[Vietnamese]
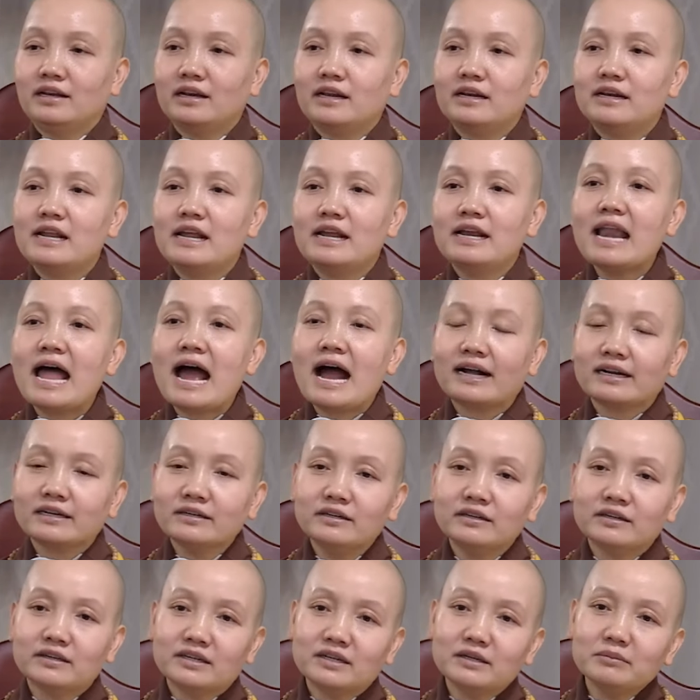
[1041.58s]
là để đạt
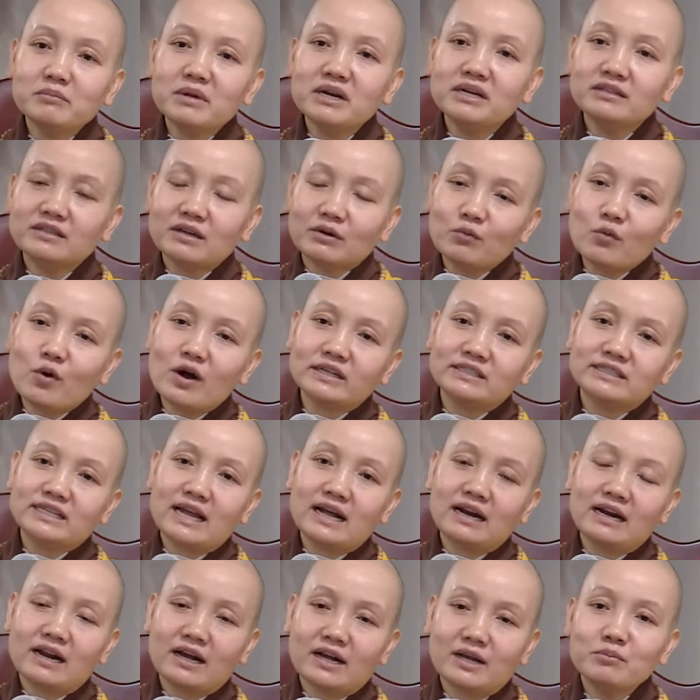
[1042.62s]
được cái bên trong hoa
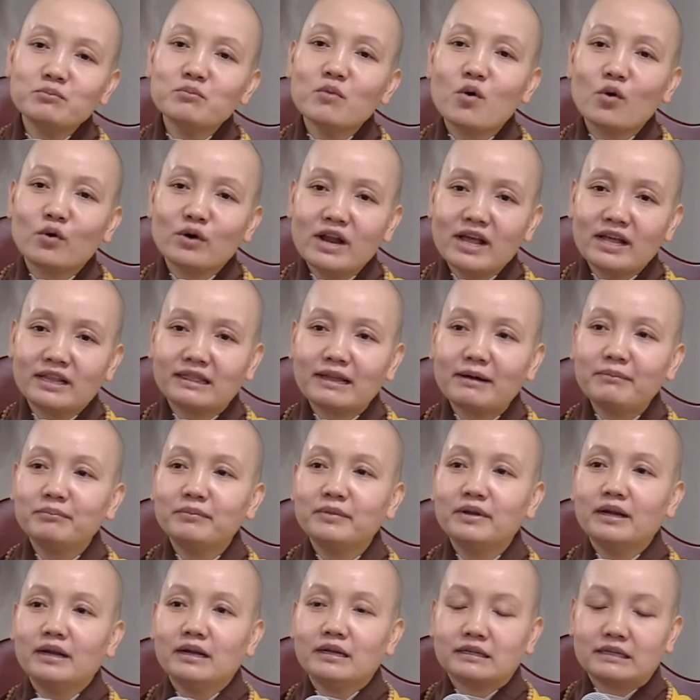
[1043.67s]
sen là cái bồ đề tâm.
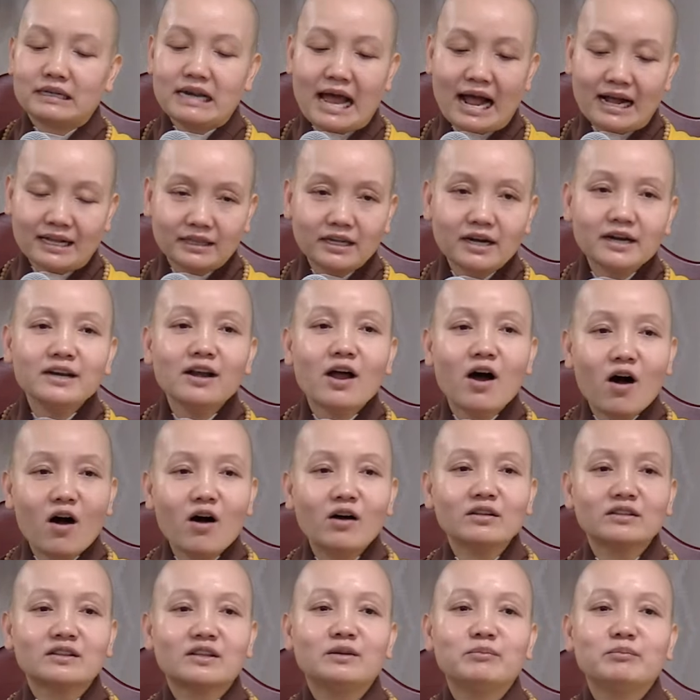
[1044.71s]
Đạt tới
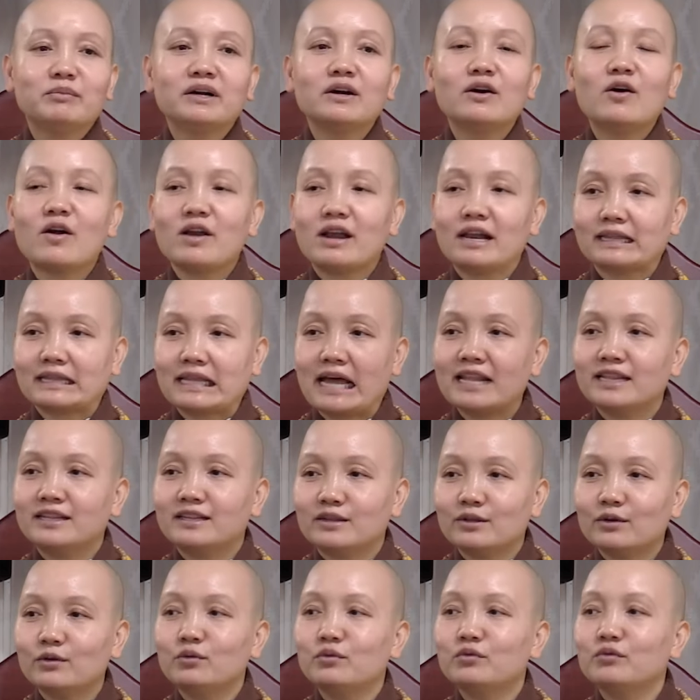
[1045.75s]
đó thì mới gọi là thành
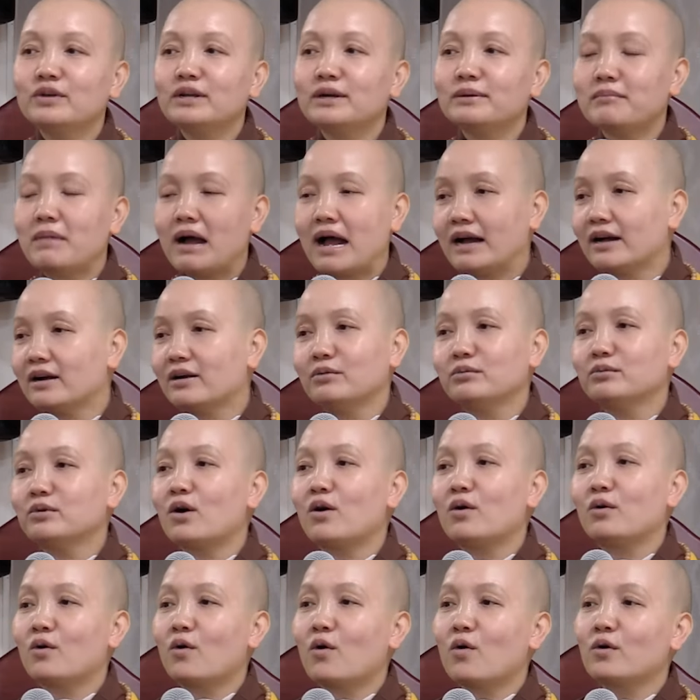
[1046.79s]
tựu viên mãn, không
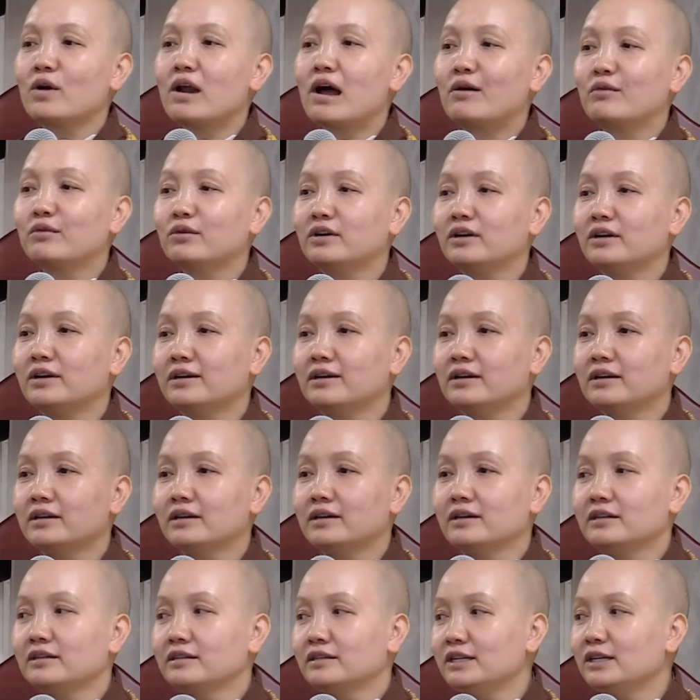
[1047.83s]
còn khổ đau nữa,
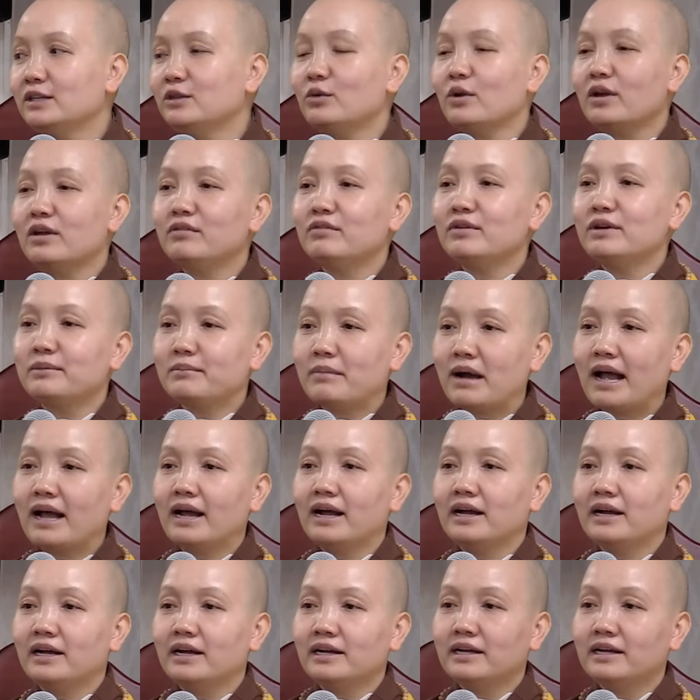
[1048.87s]
trí tuệ viên mãn.